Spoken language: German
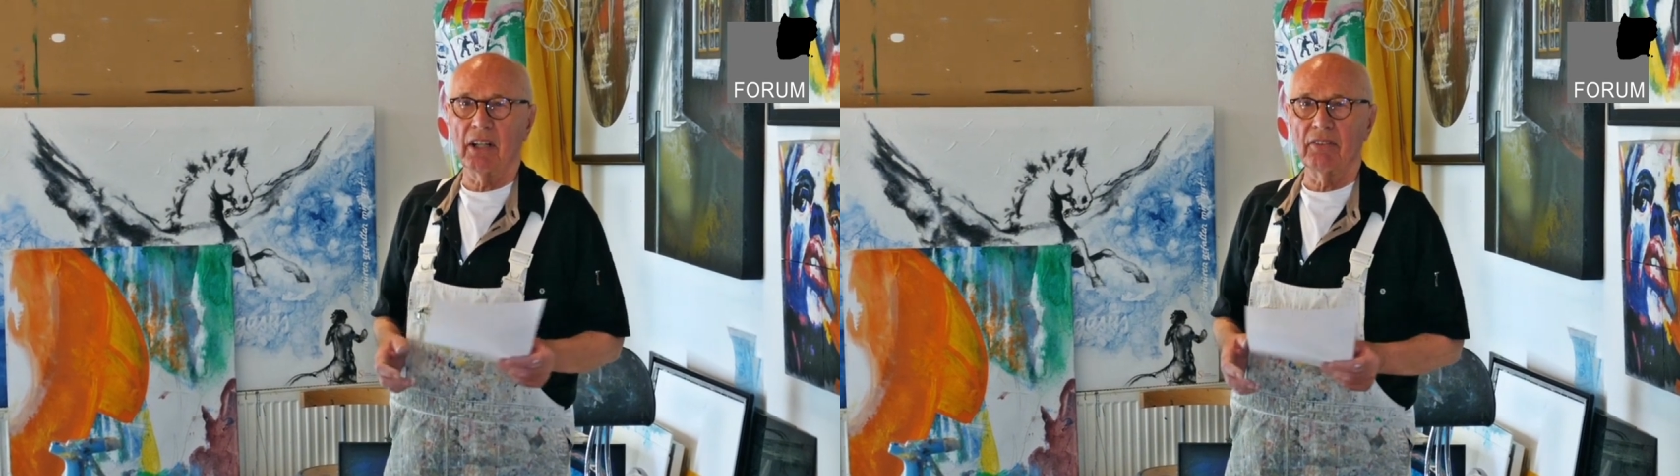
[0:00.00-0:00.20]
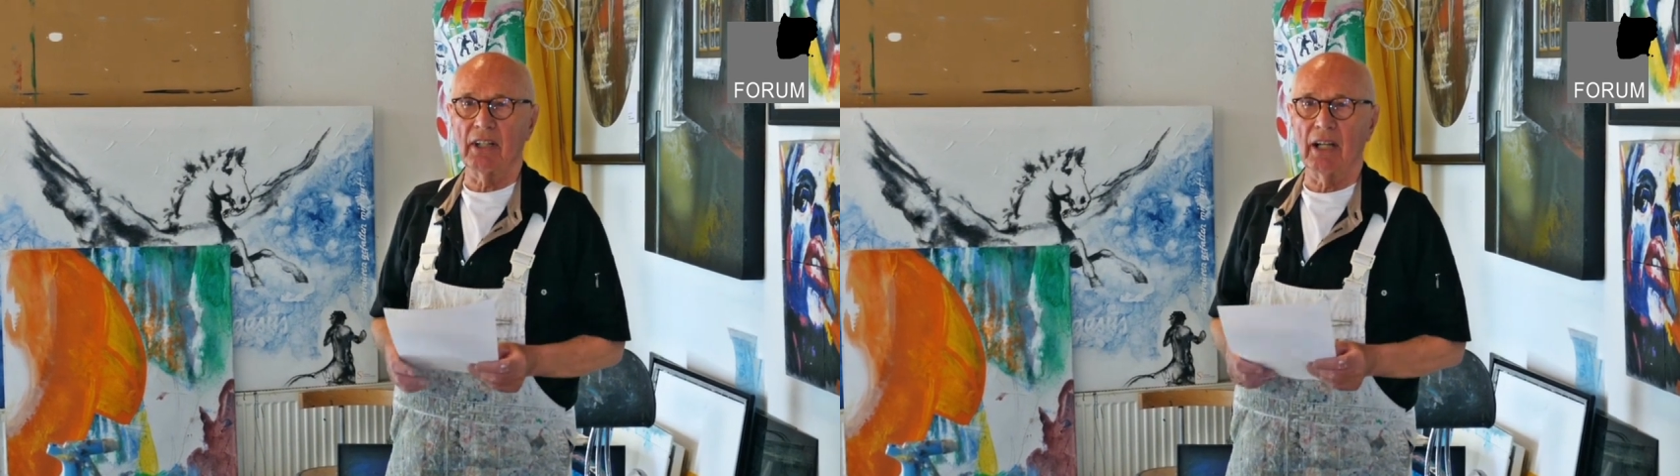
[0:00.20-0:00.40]

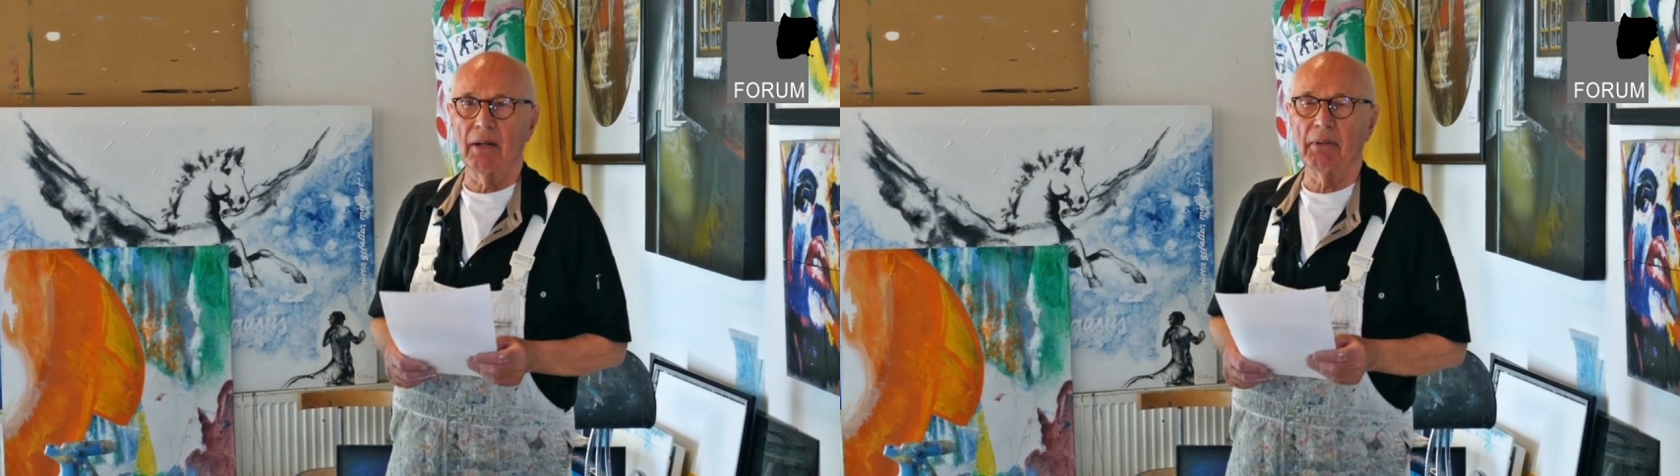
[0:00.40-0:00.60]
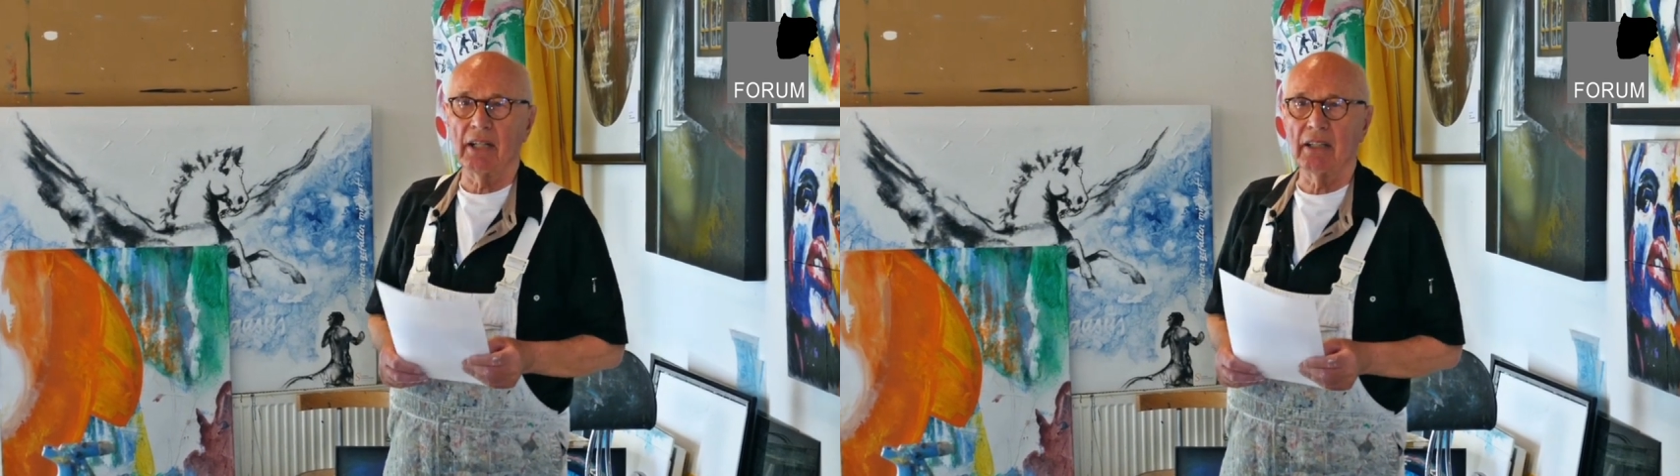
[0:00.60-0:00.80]
sich
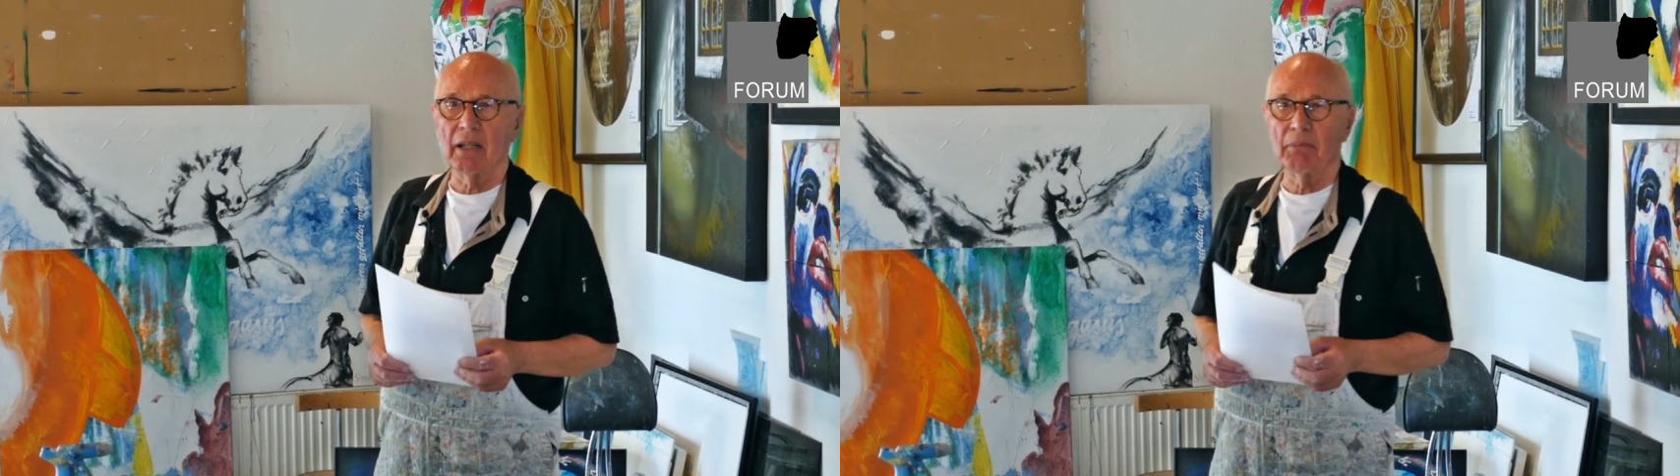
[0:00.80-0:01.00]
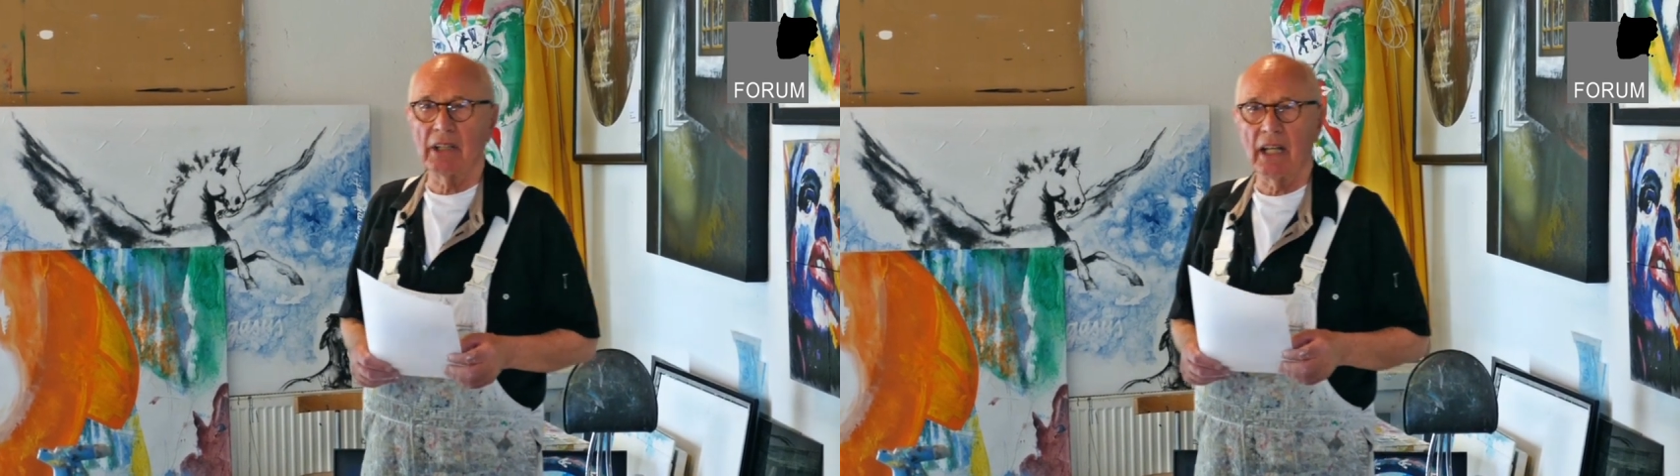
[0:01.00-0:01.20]
arbeiten,
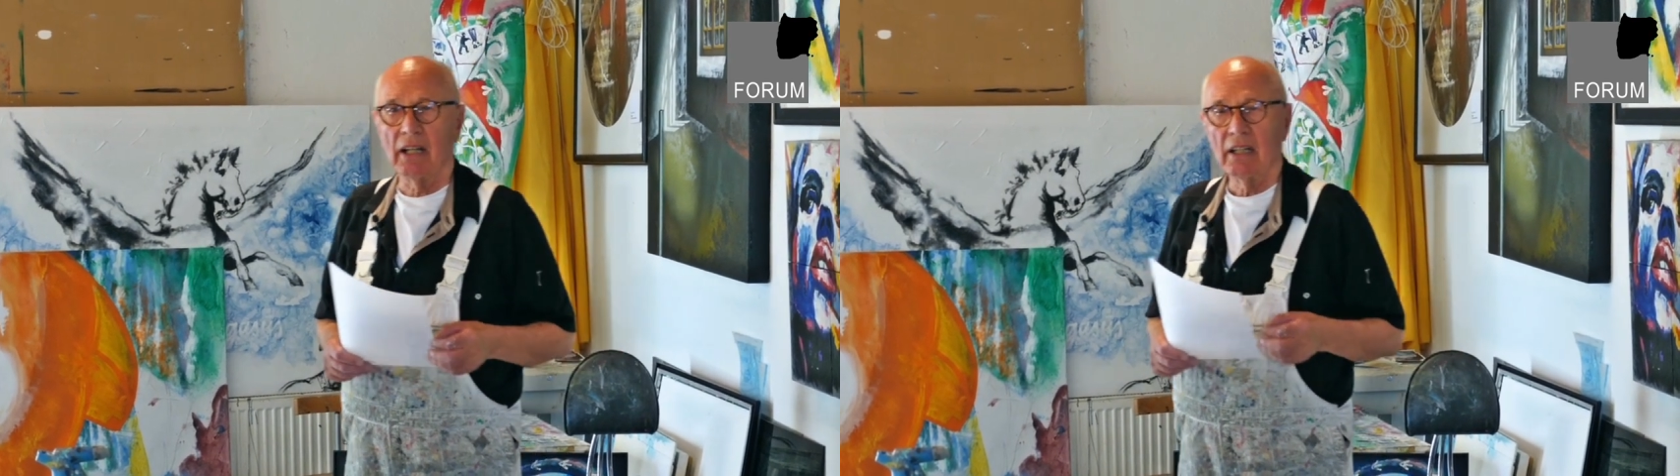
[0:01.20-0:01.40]
damit er